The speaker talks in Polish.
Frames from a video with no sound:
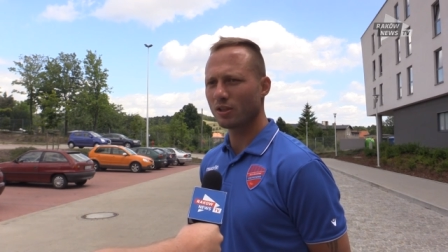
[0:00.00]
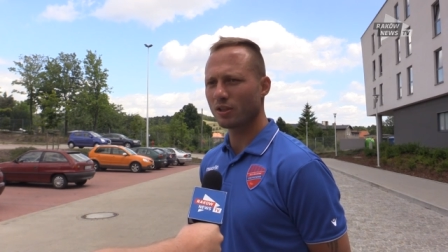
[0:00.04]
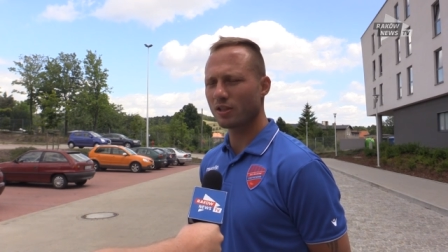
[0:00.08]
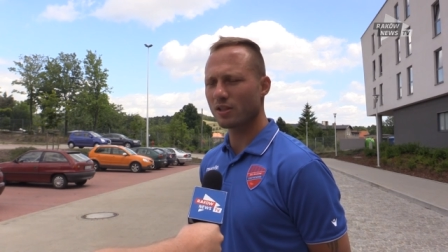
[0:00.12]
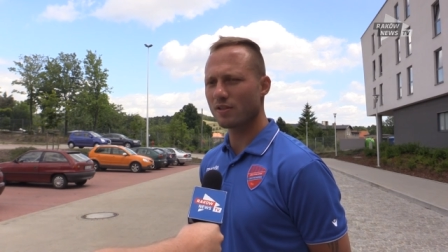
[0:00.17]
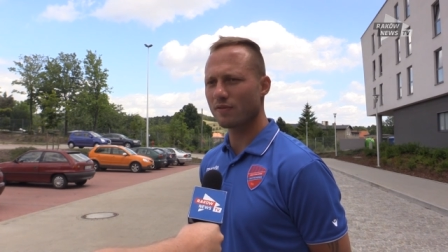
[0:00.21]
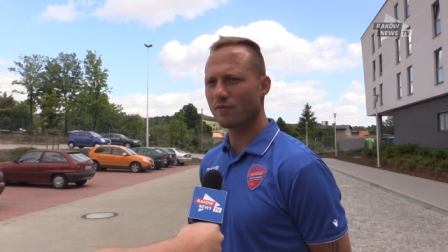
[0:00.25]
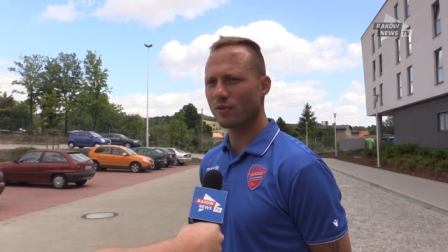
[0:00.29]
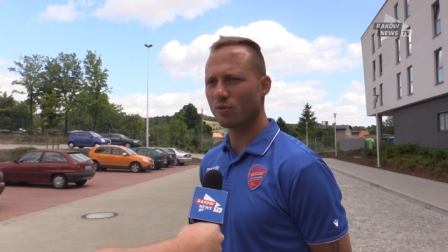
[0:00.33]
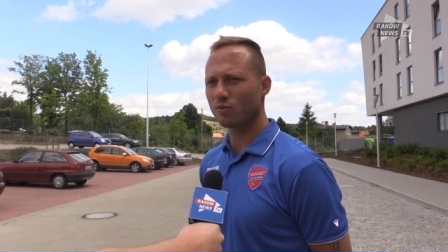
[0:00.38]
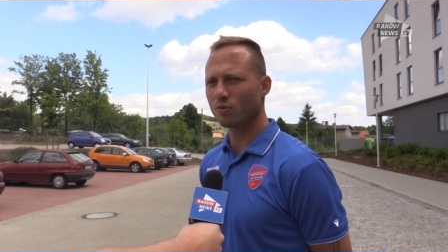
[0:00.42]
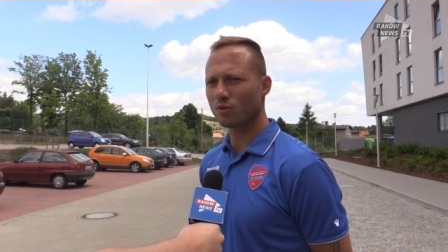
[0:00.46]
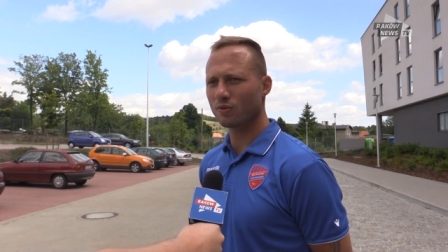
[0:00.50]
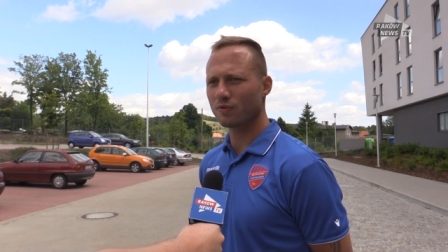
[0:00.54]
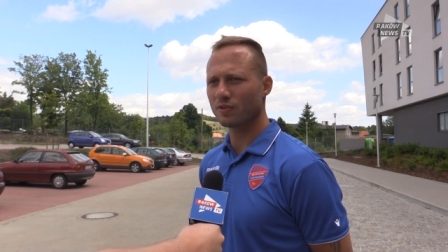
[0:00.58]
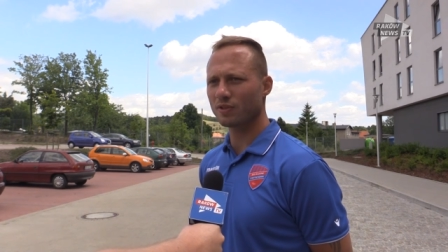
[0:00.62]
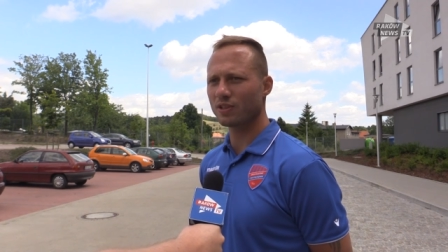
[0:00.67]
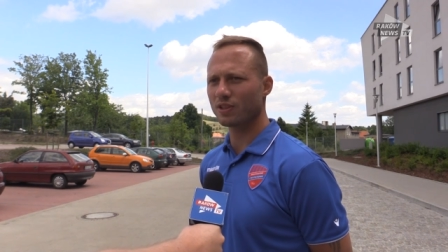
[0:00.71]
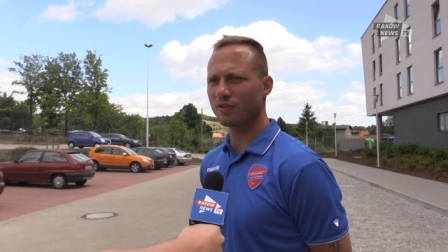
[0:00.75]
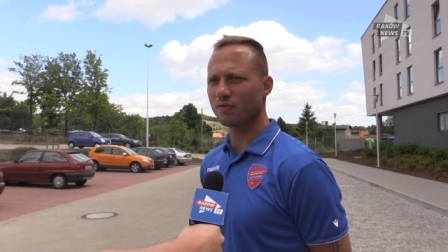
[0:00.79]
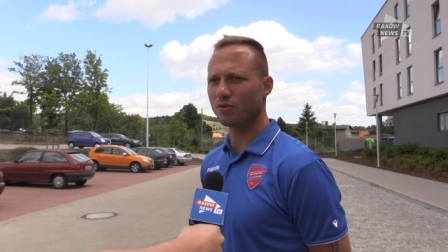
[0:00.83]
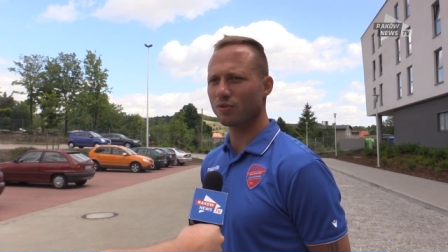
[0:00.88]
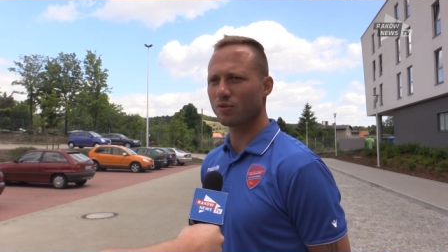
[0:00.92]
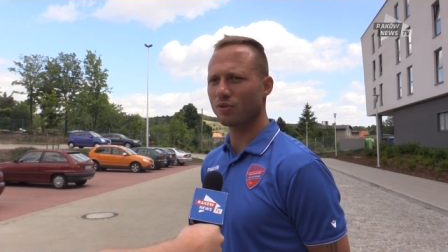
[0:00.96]
jest wielu
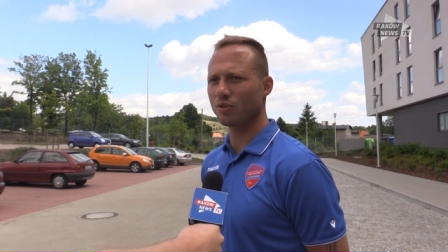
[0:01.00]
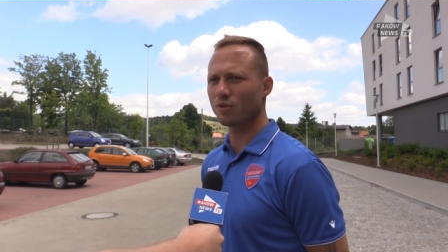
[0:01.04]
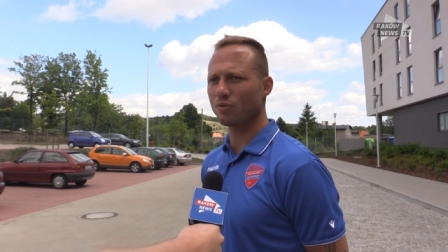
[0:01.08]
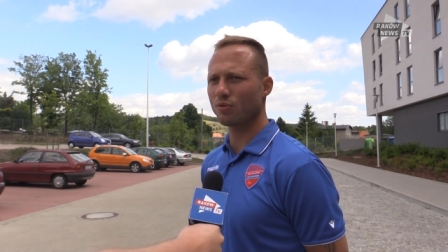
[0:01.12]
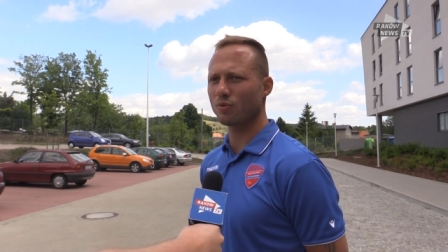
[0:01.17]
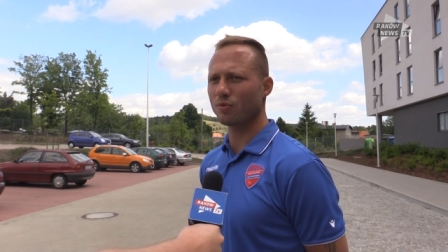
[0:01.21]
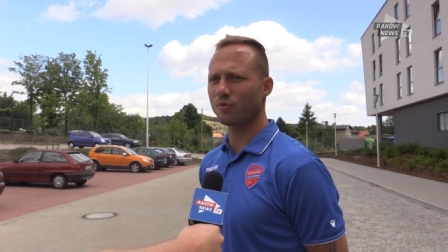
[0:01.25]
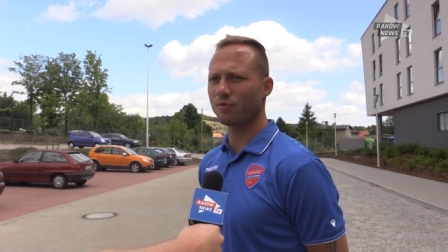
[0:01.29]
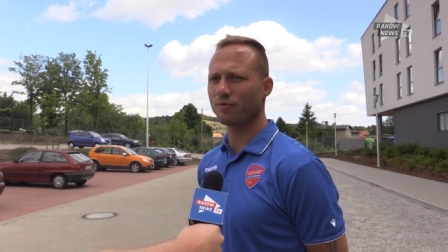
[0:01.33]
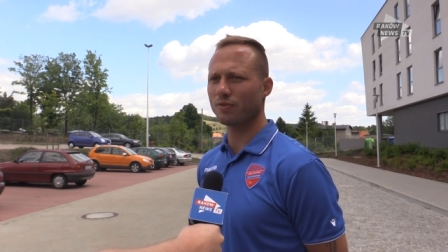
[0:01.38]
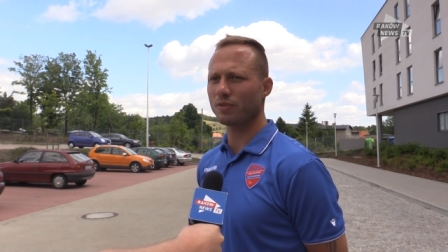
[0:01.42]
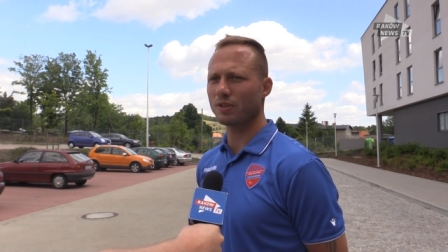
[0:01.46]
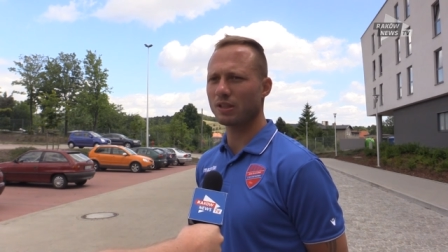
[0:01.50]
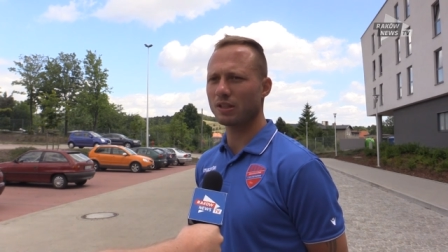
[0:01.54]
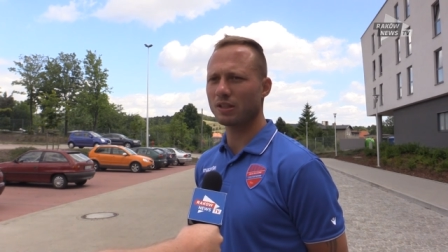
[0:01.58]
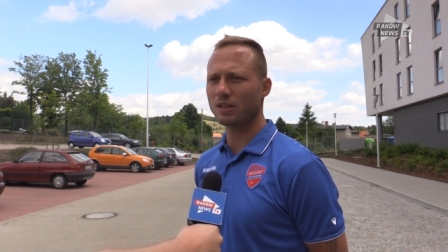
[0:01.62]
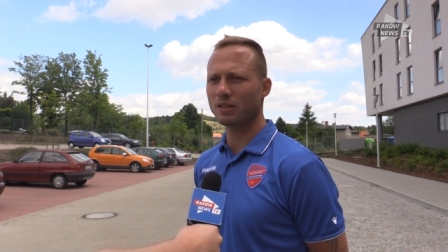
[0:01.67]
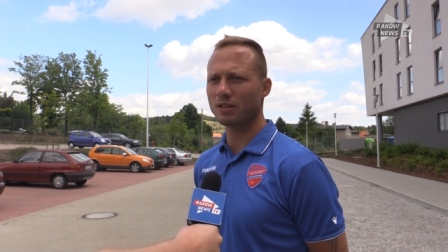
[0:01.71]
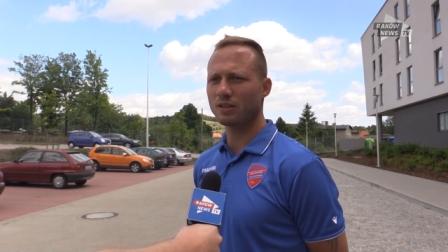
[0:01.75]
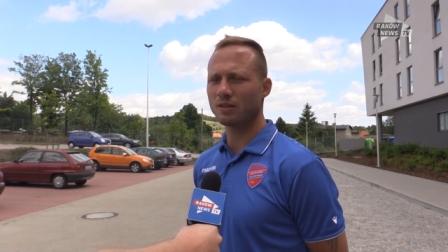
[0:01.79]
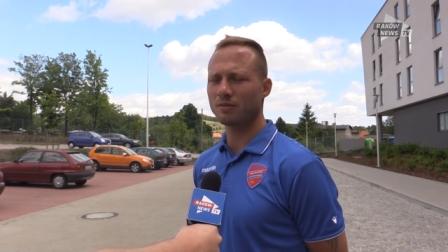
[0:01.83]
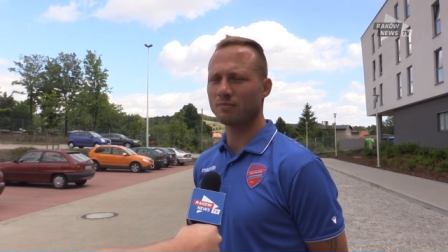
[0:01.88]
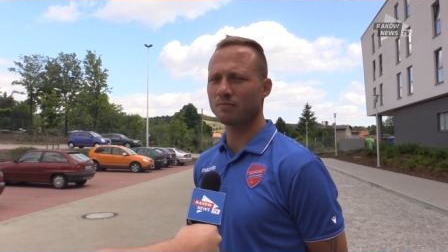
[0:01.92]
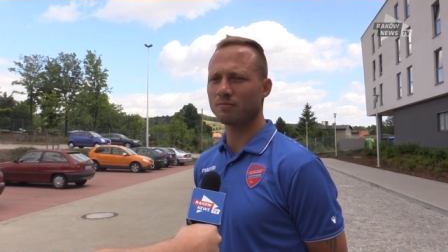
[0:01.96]
nowych zawodników,
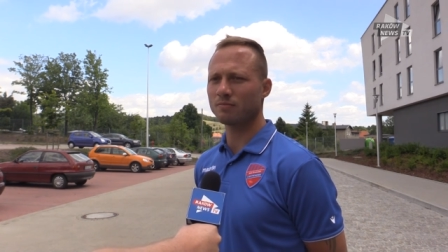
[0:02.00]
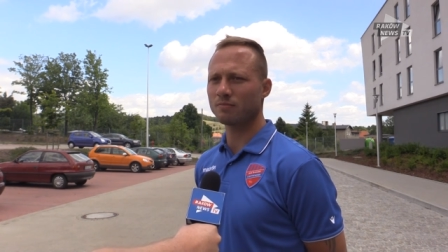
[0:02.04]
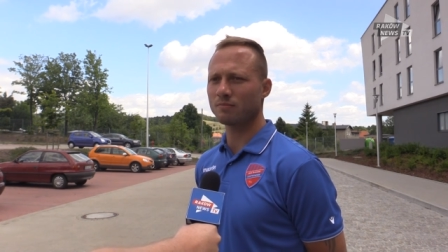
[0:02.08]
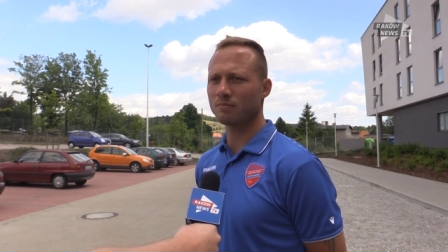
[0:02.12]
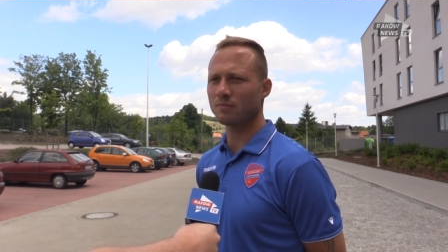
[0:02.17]
e,